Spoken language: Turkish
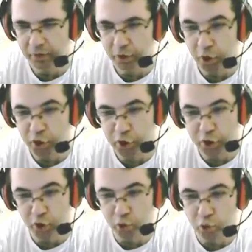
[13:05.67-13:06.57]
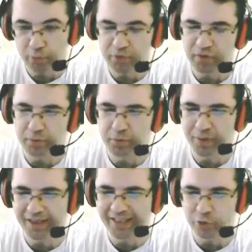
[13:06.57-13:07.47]
Daha 8 dakika süremiz varmış.
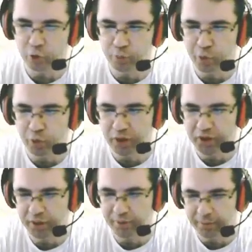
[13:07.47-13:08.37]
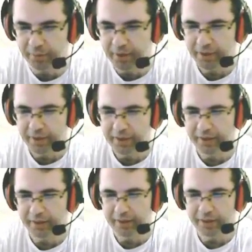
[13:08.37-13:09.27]
Belki kes 4 bile yukarı çıkabilirim.
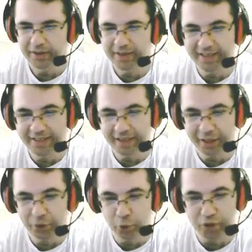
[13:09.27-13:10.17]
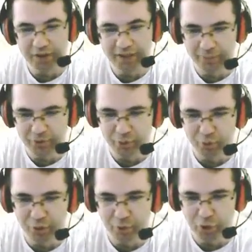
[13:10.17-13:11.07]
8 dakikalık güç iksiri yapmıştık
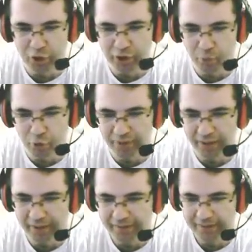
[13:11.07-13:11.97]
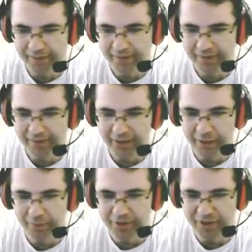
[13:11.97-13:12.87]
bundan önceki bölümde.
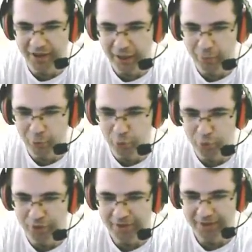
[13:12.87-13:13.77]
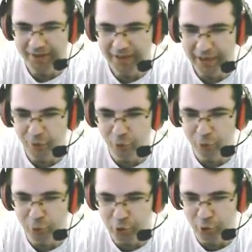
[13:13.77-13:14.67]
Harbiden sağlam oldu. Keyifli oldu,
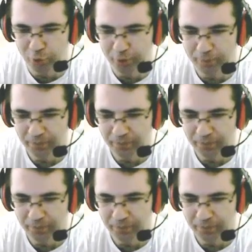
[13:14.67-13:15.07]
güzel oldu.